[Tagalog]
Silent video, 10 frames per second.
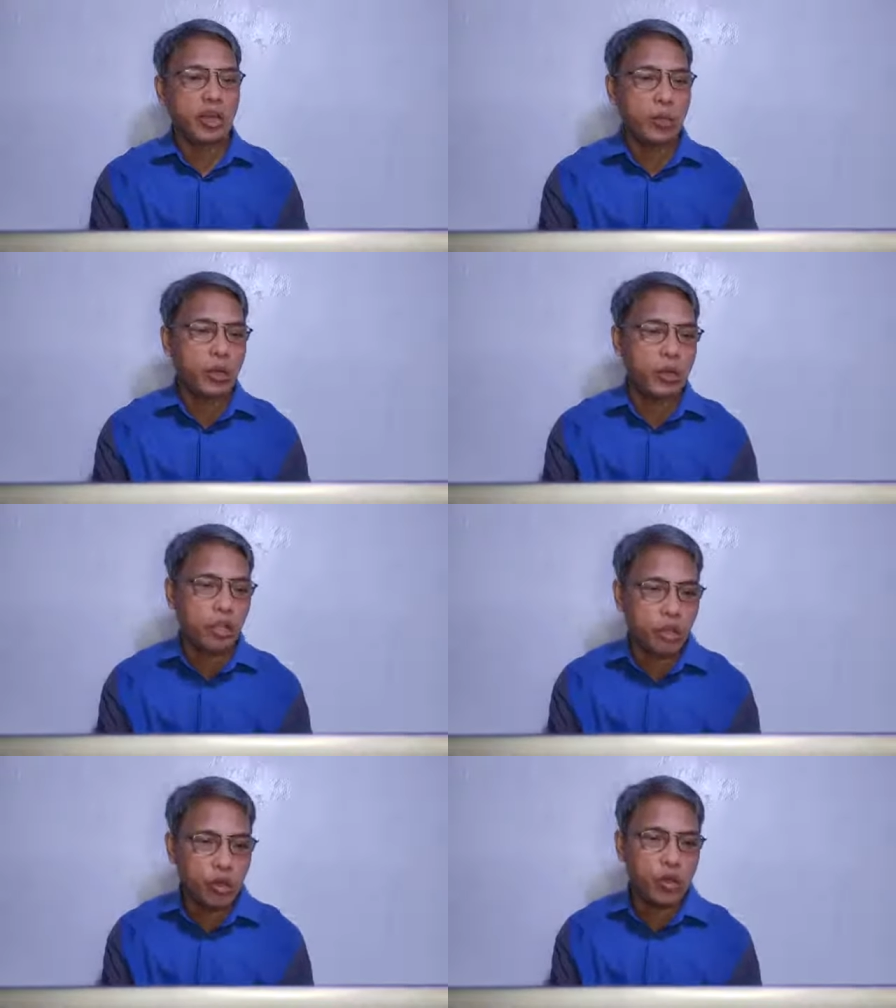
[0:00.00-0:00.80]
sa panahong
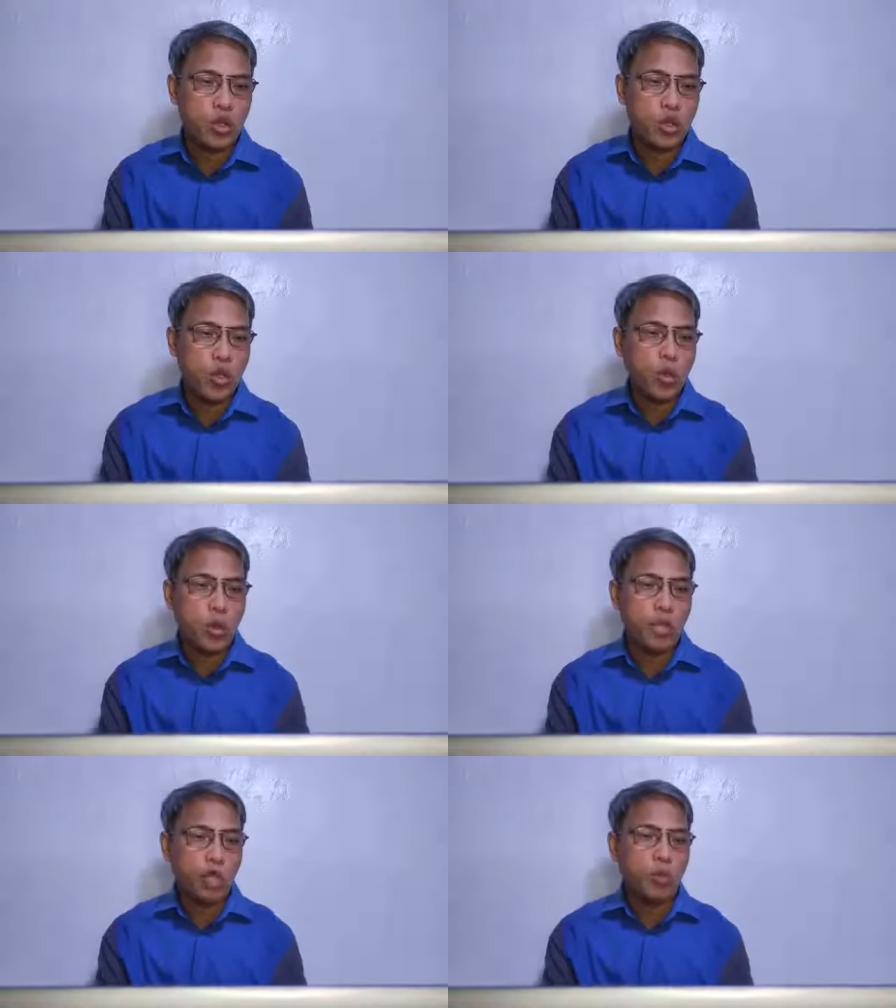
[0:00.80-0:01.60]
ito.
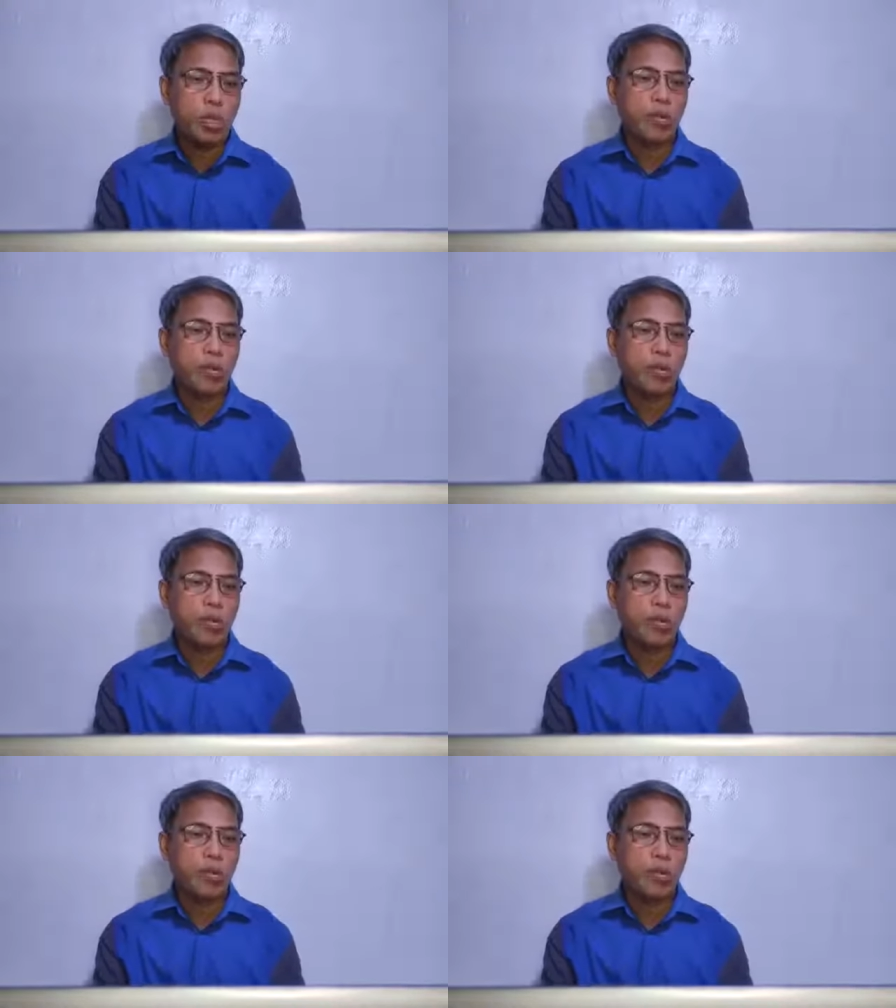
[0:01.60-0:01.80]
Huwag kayo mag-